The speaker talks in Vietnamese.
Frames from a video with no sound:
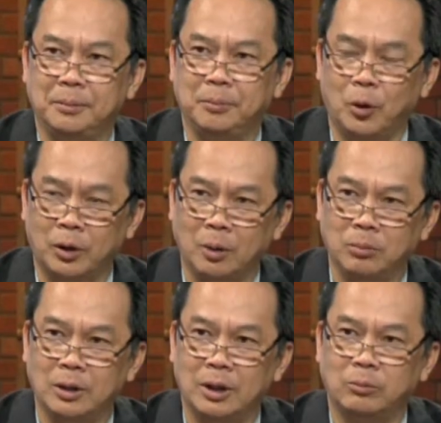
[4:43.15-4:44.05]
một
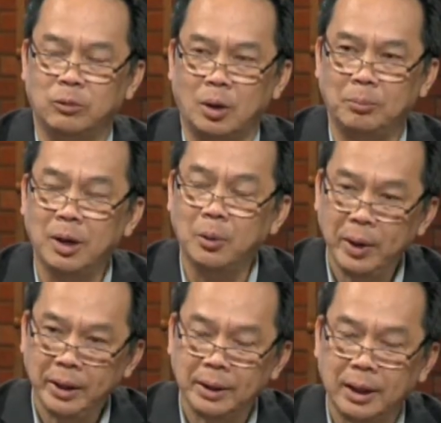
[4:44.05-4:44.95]
ông nữa là ông Don
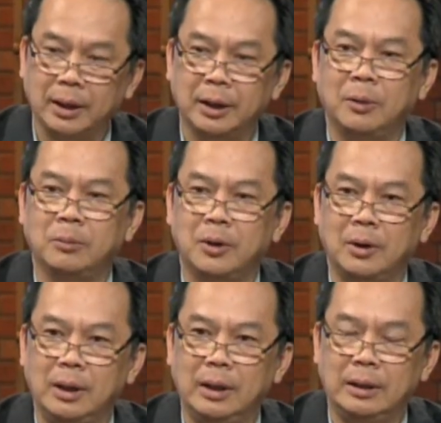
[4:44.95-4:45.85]
Berwick là cái ông
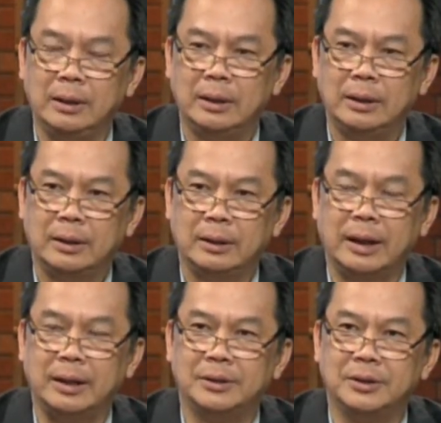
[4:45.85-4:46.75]
đó là
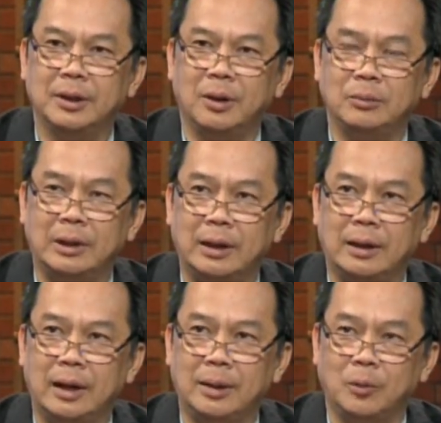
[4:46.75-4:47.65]
ngày xưa ông ta
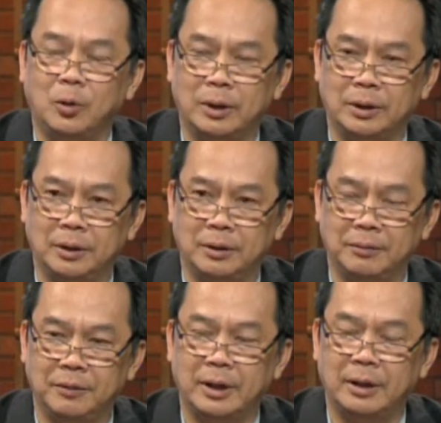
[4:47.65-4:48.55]
là một ờ,
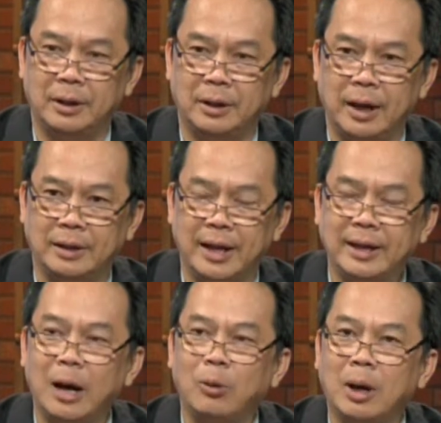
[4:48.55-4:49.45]
nhân vật ờ, hành chánh
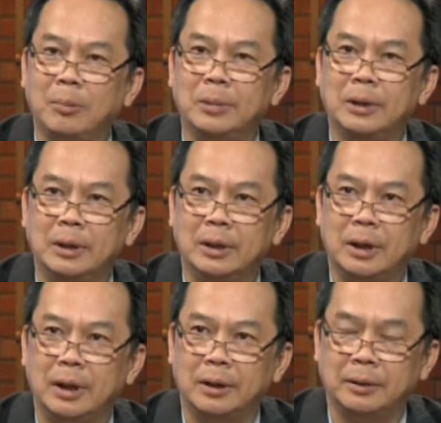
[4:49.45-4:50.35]
cao cấp
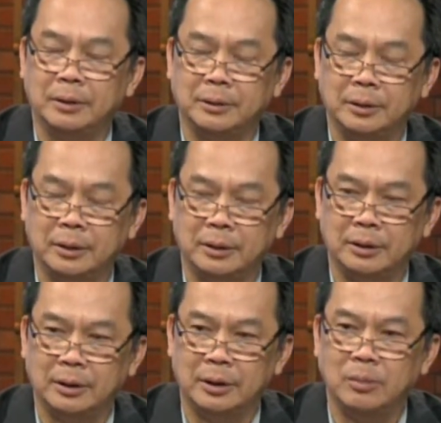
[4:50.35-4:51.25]
ờ,
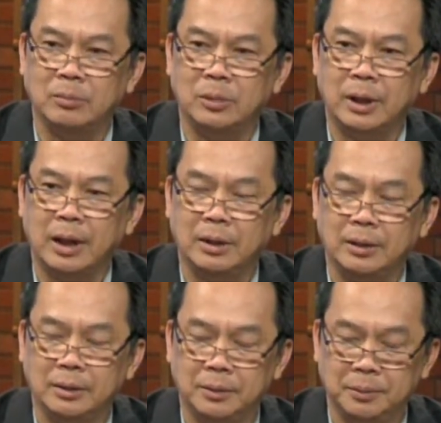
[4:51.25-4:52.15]
trong
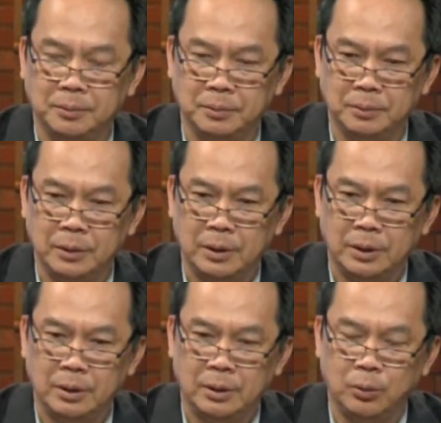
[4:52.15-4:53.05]
cái
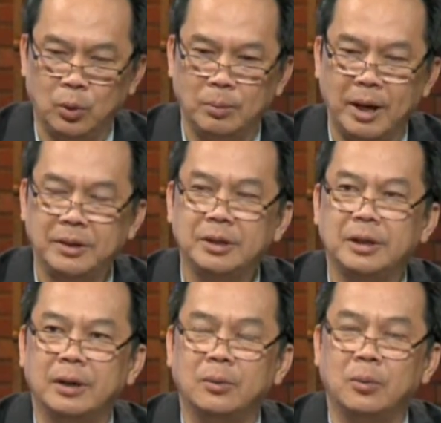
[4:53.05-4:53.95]
quần máy chính
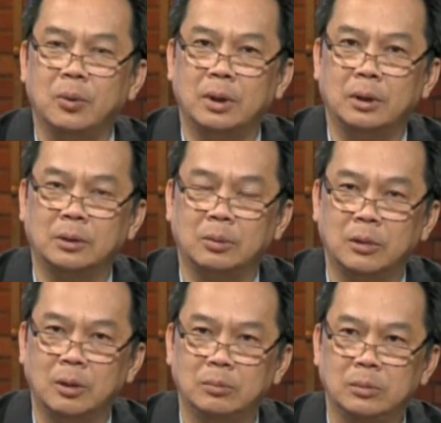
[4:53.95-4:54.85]
trị của tổng
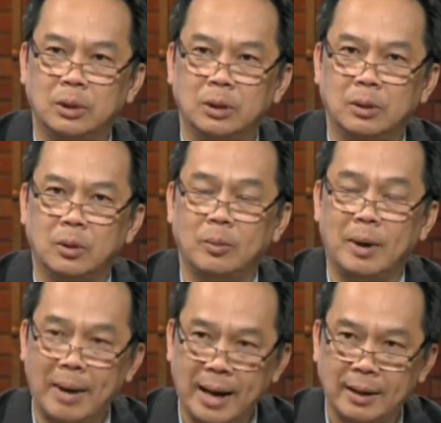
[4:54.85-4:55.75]
thống
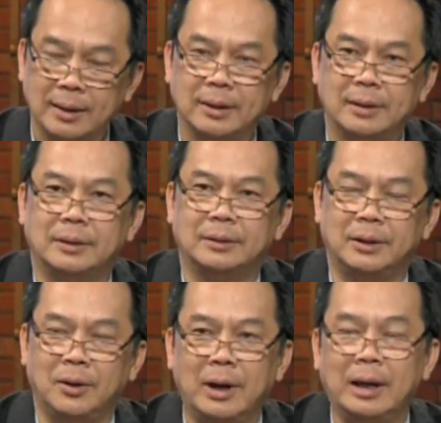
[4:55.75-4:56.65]
Obama thì
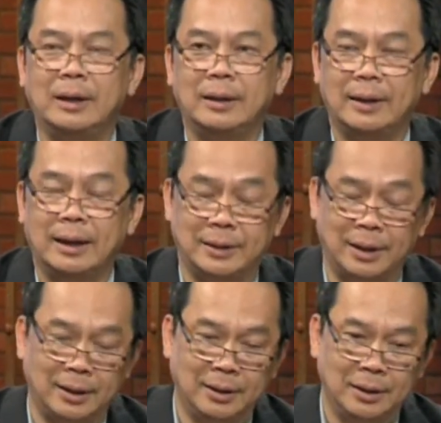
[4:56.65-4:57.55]
đó là sẽ